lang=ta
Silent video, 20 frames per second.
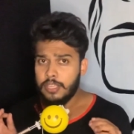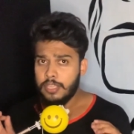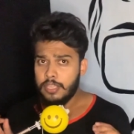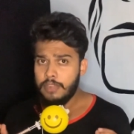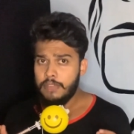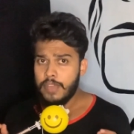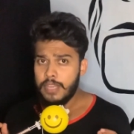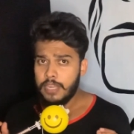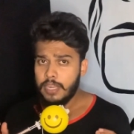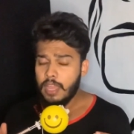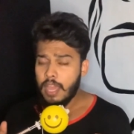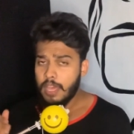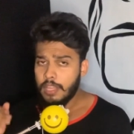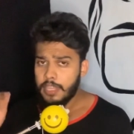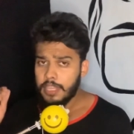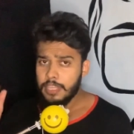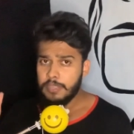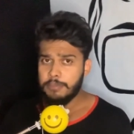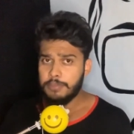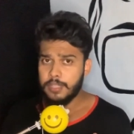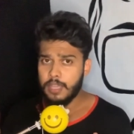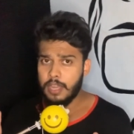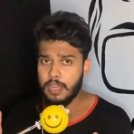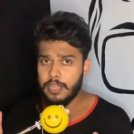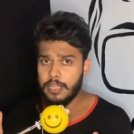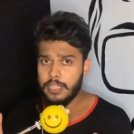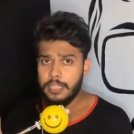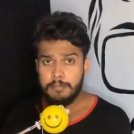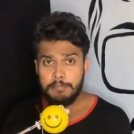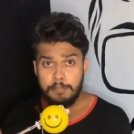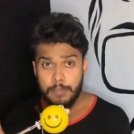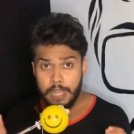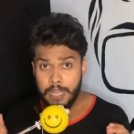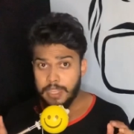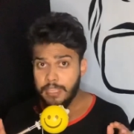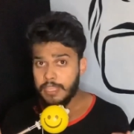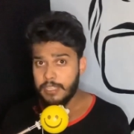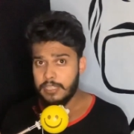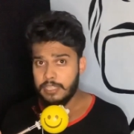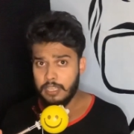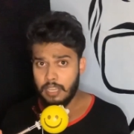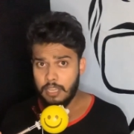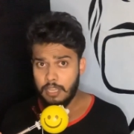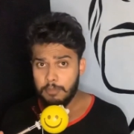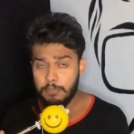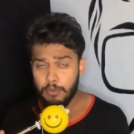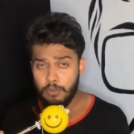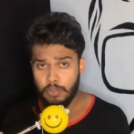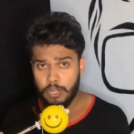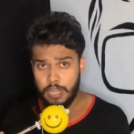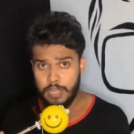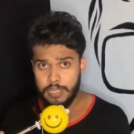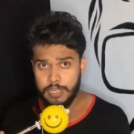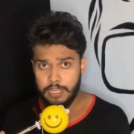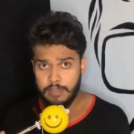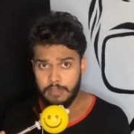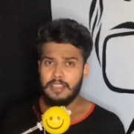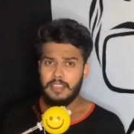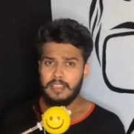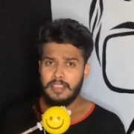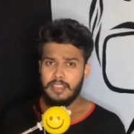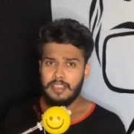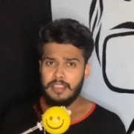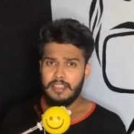இவர் அதையும் தாண்டி மனிதனுக்காக போராடினவர்